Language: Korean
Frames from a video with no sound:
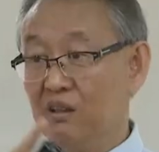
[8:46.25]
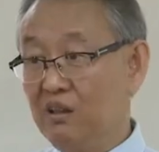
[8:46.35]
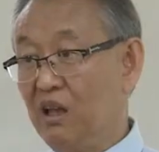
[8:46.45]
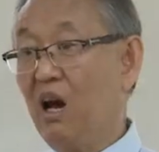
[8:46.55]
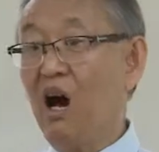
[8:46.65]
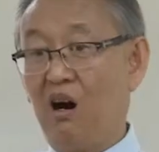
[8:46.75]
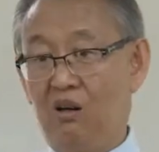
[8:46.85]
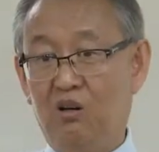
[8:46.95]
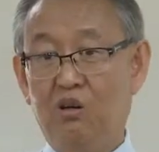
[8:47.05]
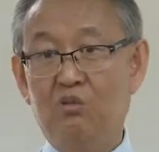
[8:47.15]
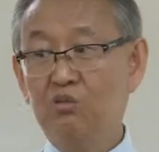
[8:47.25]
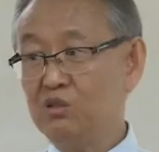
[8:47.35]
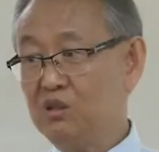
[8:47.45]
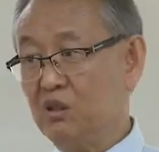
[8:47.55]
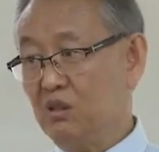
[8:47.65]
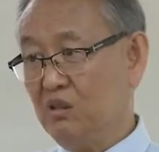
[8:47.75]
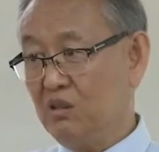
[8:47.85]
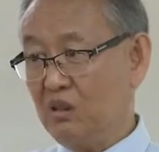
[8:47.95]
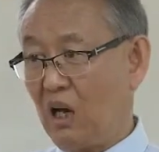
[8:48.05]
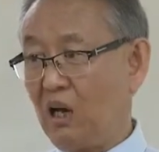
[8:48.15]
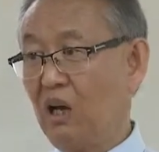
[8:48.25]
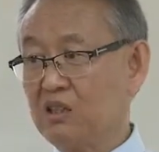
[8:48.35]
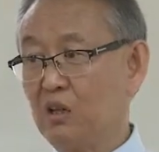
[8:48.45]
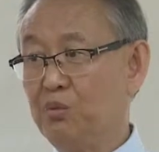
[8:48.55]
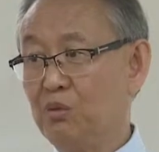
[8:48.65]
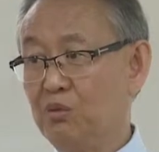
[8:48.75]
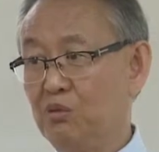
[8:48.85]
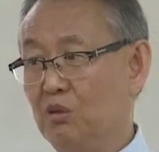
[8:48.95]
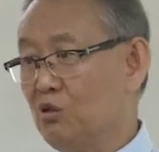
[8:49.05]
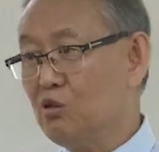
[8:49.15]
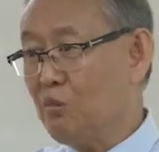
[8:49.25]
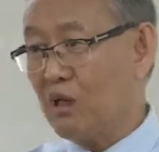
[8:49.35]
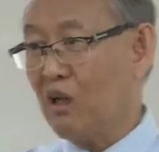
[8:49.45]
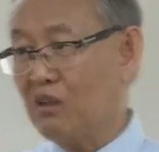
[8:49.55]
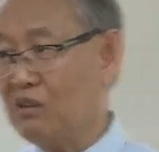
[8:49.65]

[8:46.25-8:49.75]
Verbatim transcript: 내가 굳이 다 같이 갈 필요 일주일만 나